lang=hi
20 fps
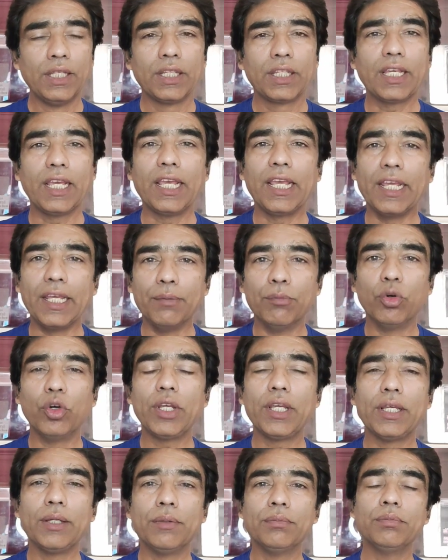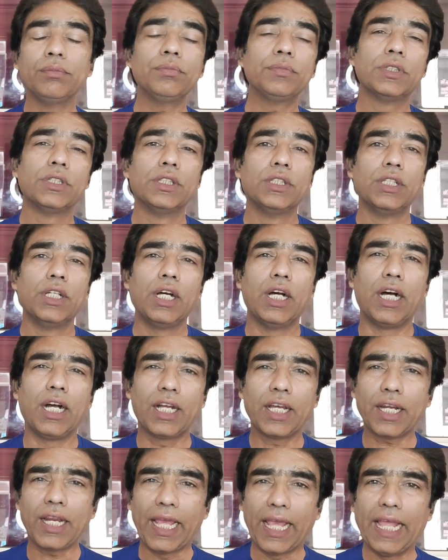कि हिमोहिम
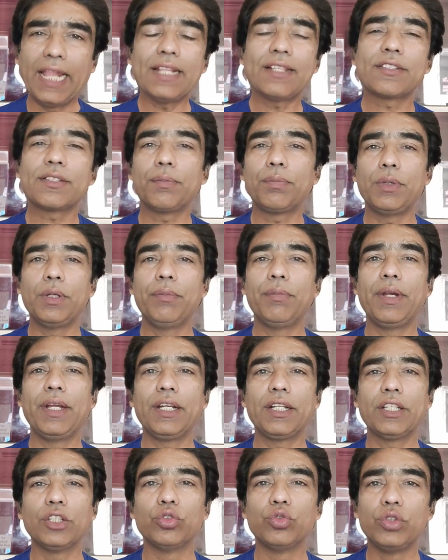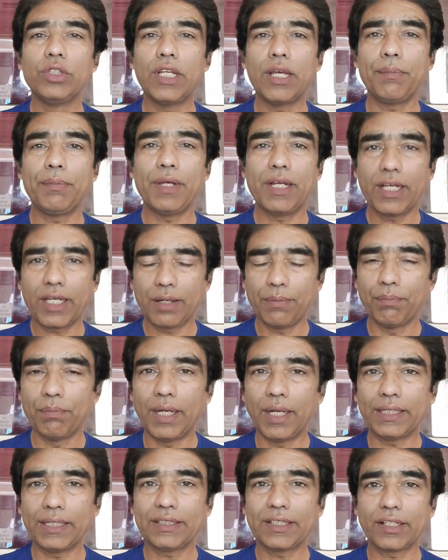अगर हेल्थ सप्लीमेंट की दुनिया में अगर हम
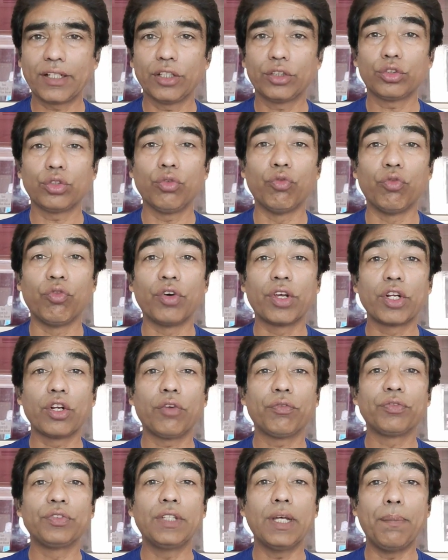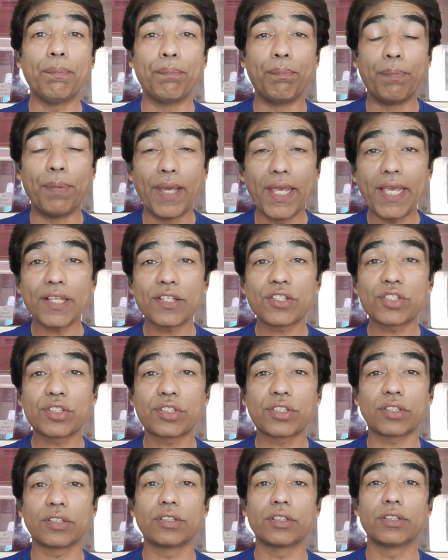बात करें तो वन ऑफ द
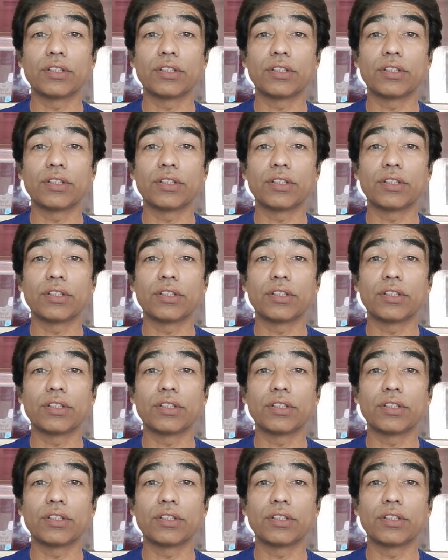बेस्ट